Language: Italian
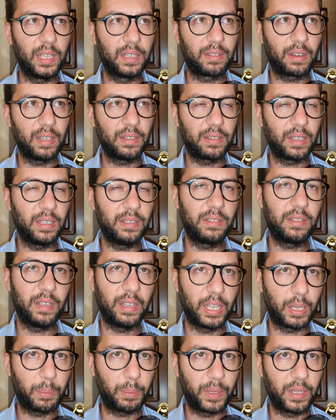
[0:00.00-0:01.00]
30
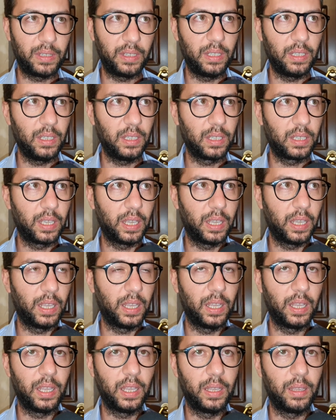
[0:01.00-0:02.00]
interpreti,
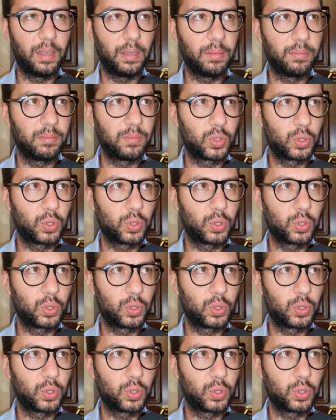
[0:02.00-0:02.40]
che mm,